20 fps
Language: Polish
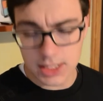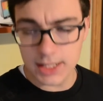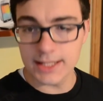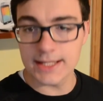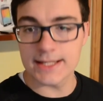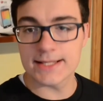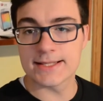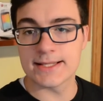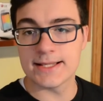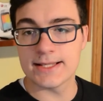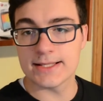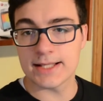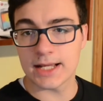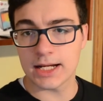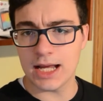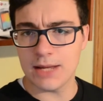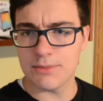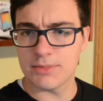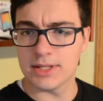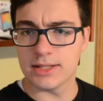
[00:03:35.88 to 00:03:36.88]
jak jest ze
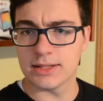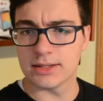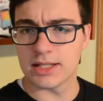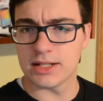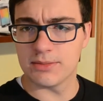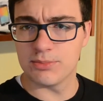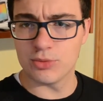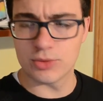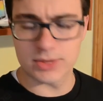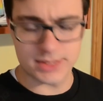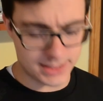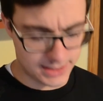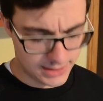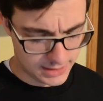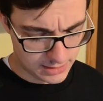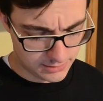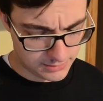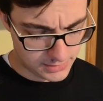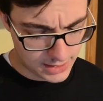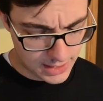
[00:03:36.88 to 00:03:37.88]
znakami
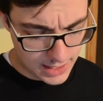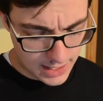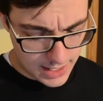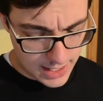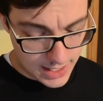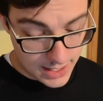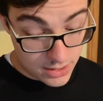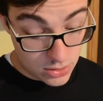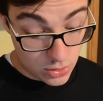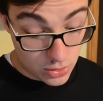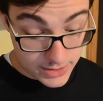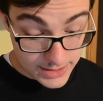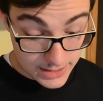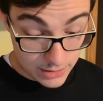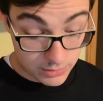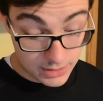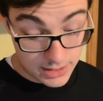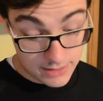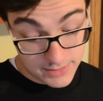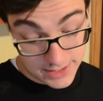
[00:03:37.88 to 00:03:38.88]
interpunkcyjnymi. No
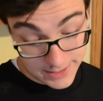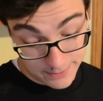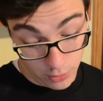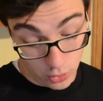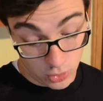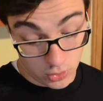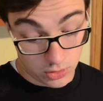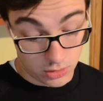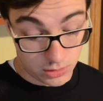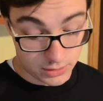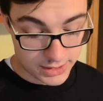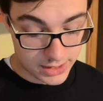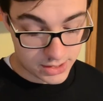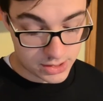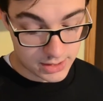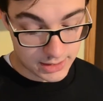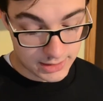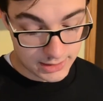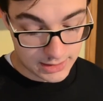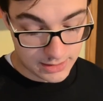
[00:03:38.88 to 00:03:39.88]
całkiem spoko,
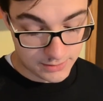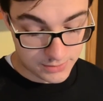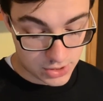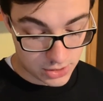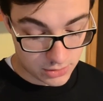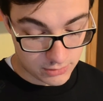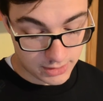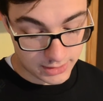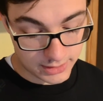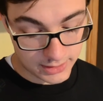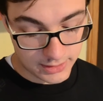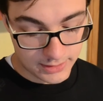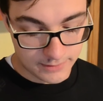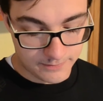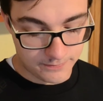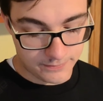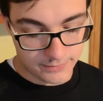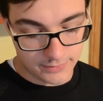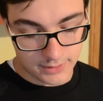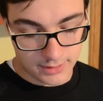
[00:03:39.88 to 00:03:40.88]
jeżeli na przykład
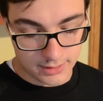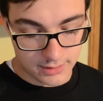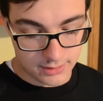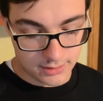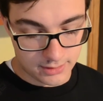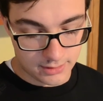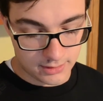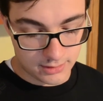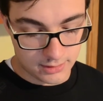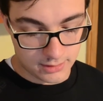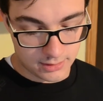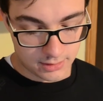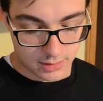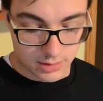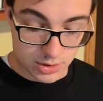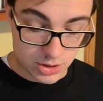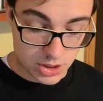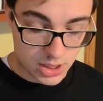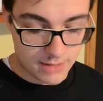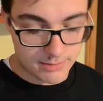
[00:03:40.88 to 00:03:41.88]

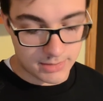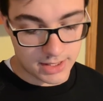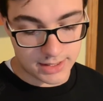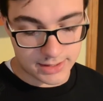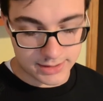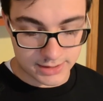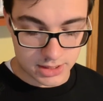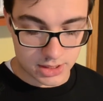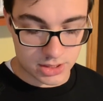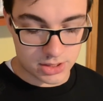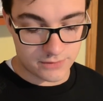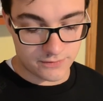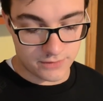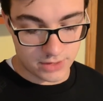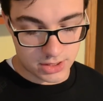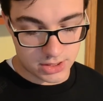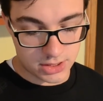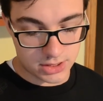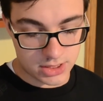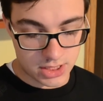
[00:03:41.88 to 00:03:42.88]
siema, chcesz
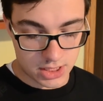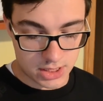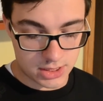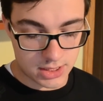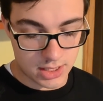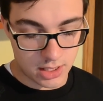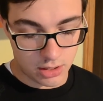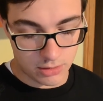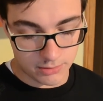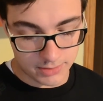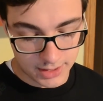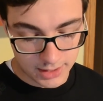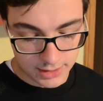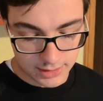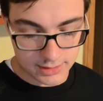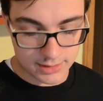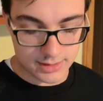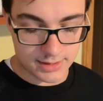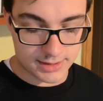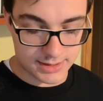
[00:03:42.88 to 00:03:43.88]
wyjść gdzieś na
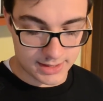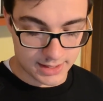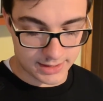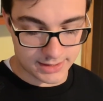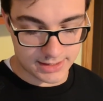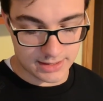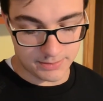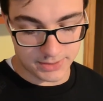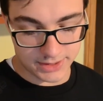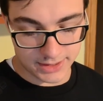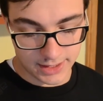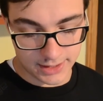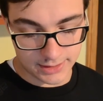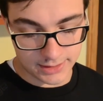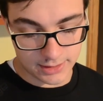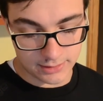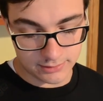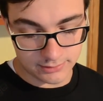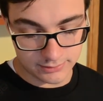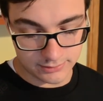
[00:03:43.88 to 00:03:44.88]
obiad? Znak zapytania.